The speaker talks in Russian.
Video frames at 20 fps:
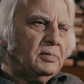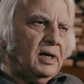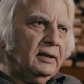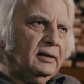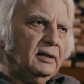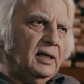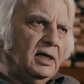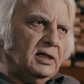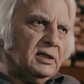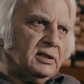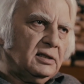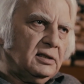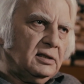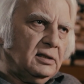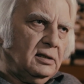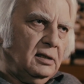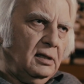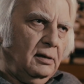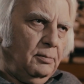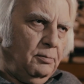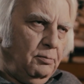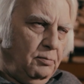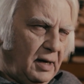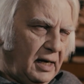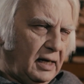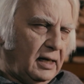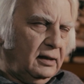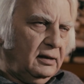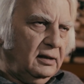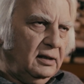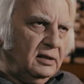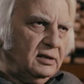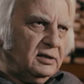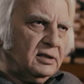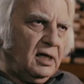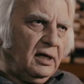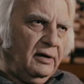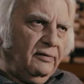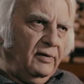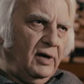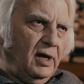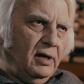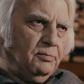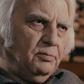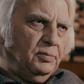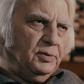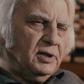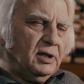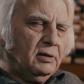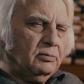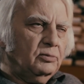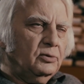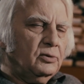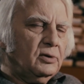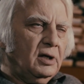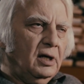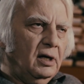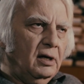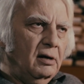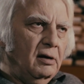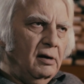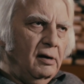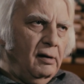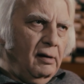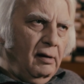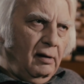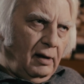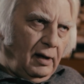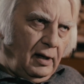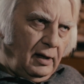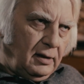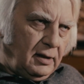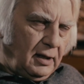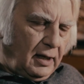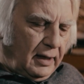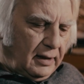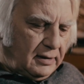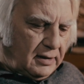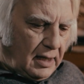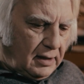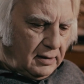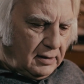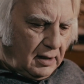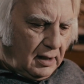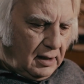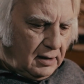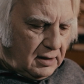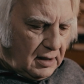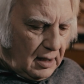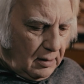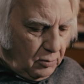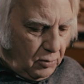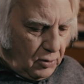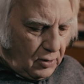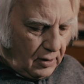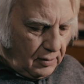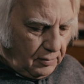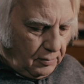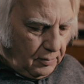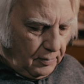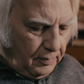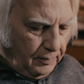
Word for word: одна из парадных церквей Петербурга – это Казанский собор.